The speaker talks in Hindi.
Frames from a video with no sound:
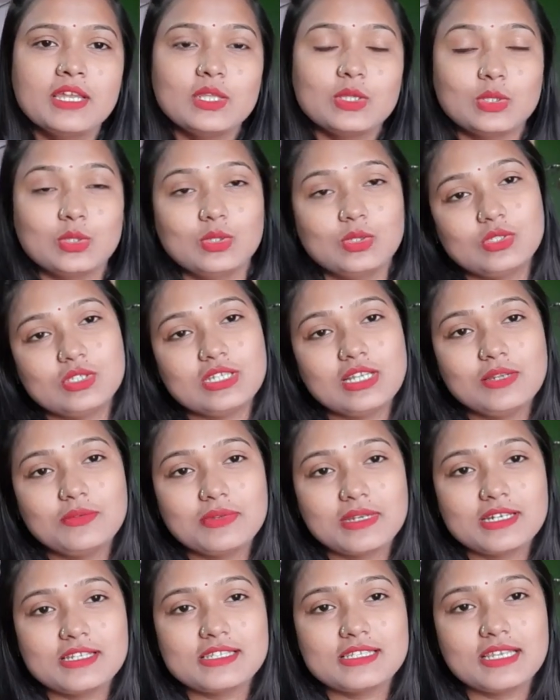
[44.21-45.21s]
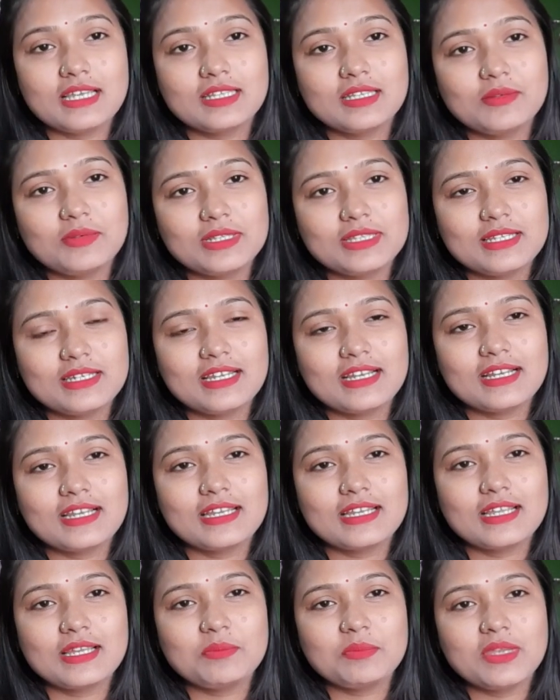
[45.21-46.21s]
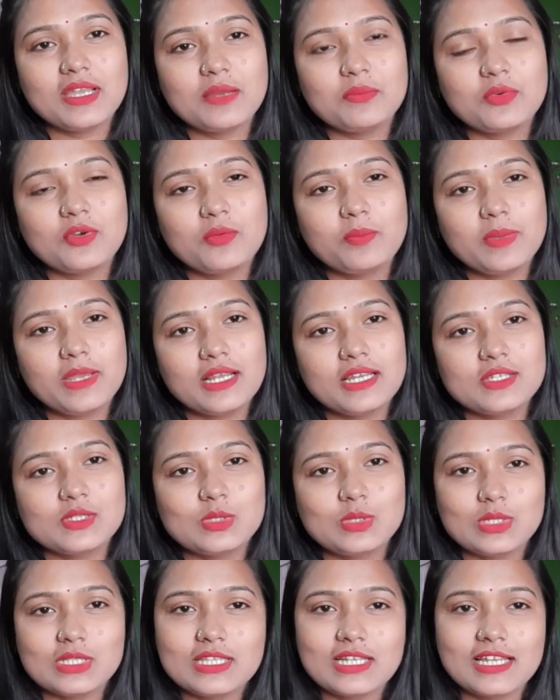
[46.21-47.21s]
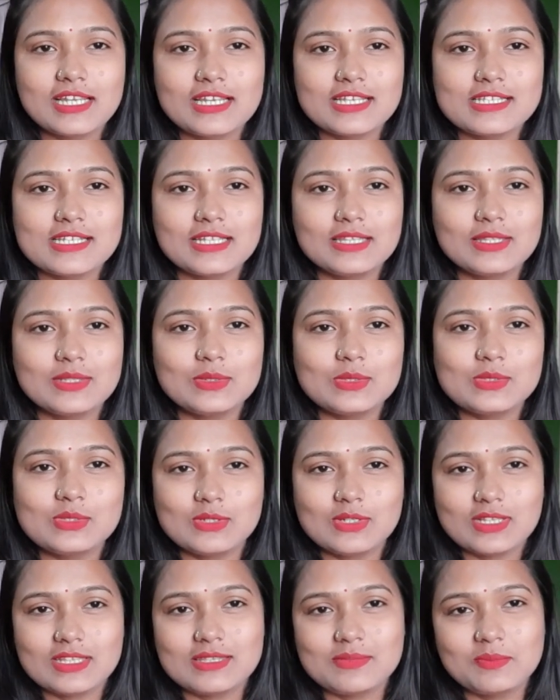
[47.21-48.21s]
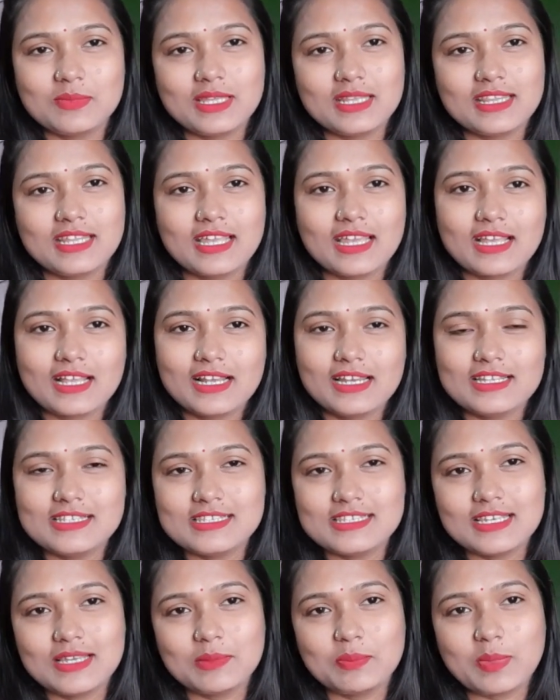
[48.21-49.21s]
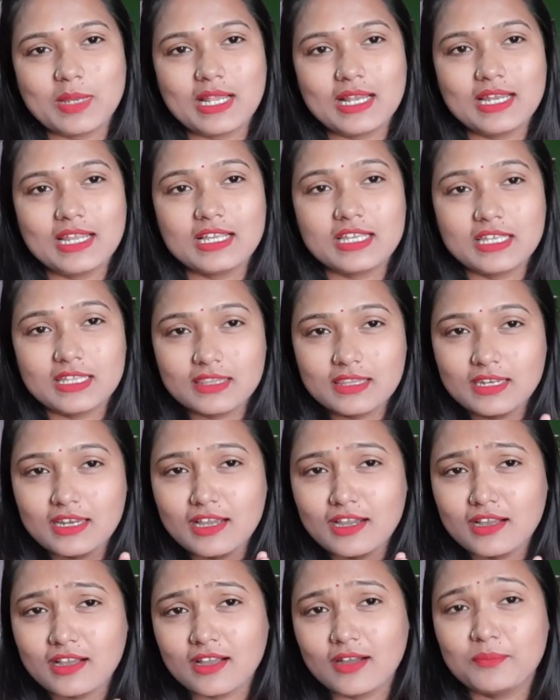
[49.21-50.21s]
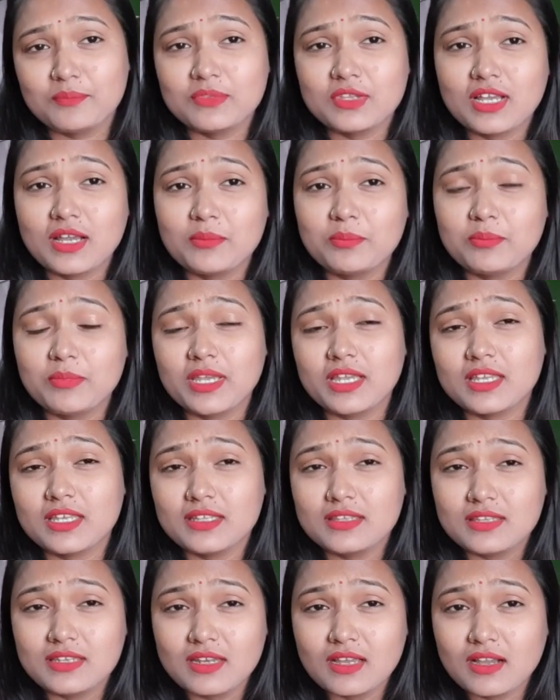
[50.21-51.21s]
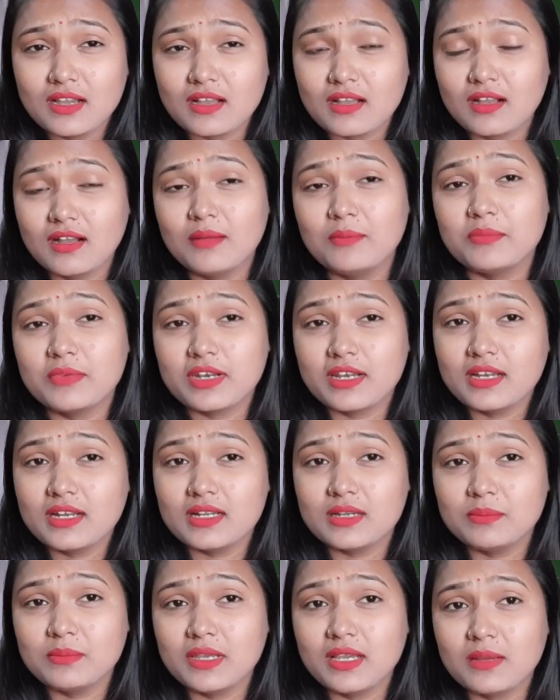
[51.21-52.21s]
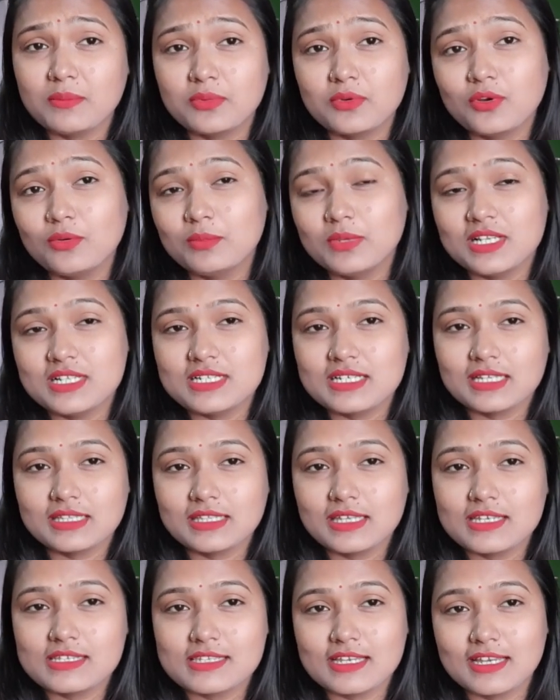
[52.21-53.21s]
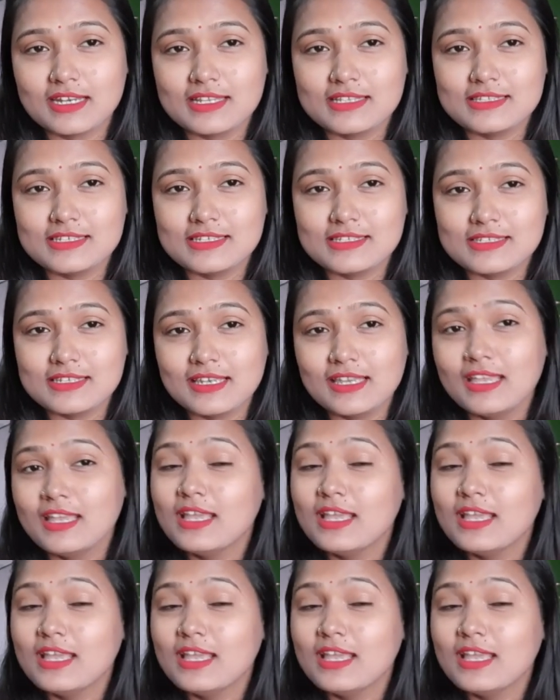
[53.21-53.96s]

तो चलो फ्रेंड्स ज़्यादा बातें ना करके मैं आपको पहले सूरत लेके जाती हूँ सूरत में देख लीजिए पहले कितना कम दाम में कितना कम रेट में आपको मिल जाता है सारे चीज़ें